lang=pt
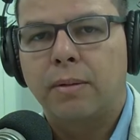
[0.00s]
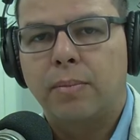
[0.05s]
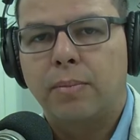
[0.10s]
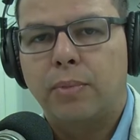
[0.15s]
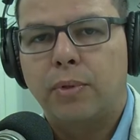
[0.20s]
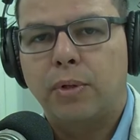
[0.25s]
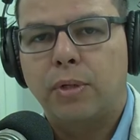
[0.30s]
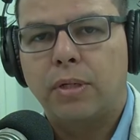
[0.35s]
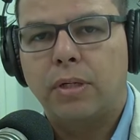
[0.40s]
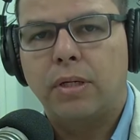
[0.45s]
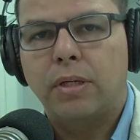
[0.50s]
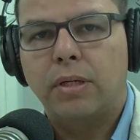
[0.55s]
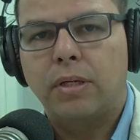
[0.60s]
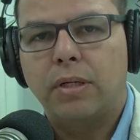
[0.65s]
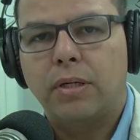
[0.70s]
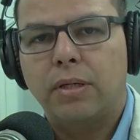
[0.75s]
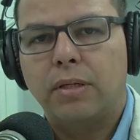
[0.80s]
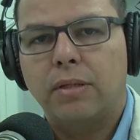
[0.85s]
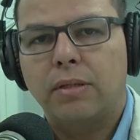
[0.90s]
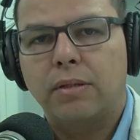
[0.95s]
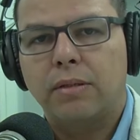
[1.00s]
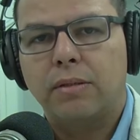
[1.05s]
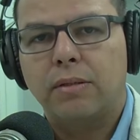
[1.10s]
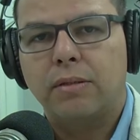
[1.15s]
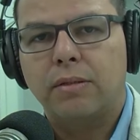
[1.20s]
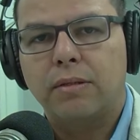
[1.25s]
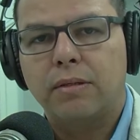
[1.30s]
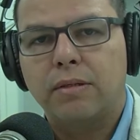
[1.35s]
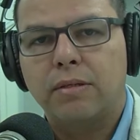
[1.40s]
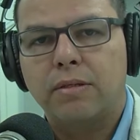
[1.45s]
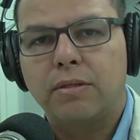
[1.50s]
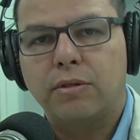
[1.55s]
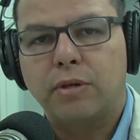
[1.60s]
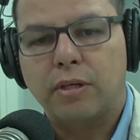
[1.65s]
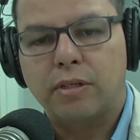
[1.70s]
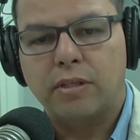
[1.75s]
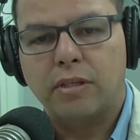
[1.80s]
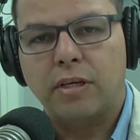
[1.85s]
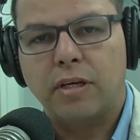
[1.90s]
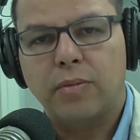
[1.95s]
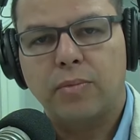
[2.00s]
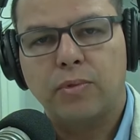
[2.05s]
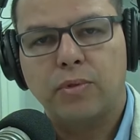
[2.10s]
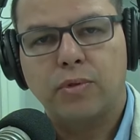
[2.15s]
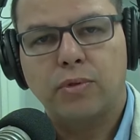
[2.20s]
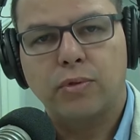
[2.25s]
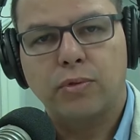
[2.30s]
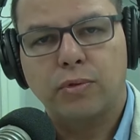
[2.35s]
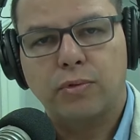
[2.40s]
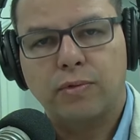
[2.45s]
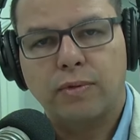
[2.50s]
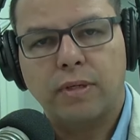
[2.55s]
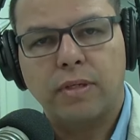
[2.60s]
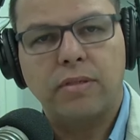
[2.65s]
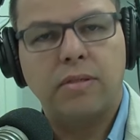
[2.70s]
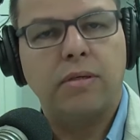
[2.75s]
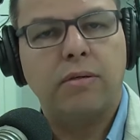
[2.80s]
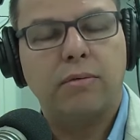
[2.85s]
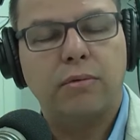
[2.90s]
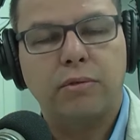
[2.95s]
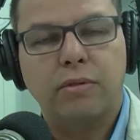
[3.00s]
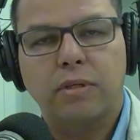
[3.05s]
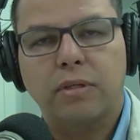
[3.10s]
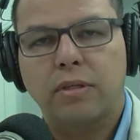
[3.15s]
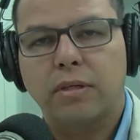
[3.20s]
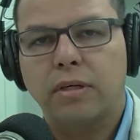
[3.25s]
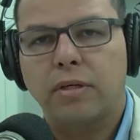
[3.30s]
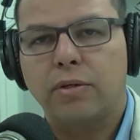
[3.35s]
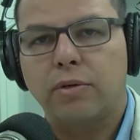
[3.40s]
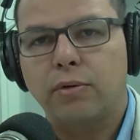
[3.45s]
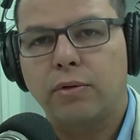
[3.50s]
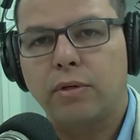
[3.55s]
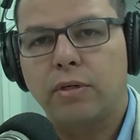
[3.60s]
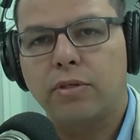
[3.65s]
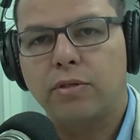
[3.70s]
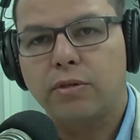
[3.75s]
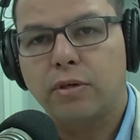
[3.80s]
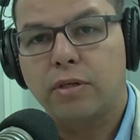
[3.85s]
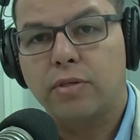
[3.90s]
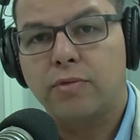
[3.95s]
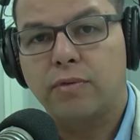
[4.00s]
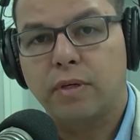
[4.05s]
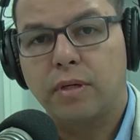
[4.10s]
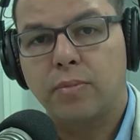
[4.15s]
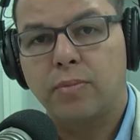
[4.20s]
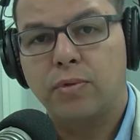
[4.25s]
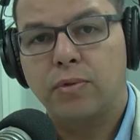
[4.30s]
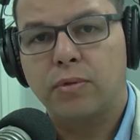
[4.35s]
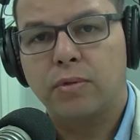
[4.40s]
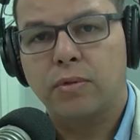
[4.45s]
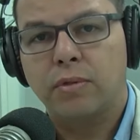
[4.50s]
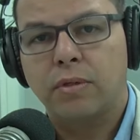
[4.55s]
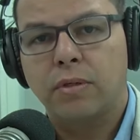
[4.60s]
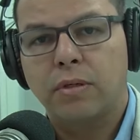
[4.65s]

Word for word: porque se nós lermos os versículos anteriores, nós vemos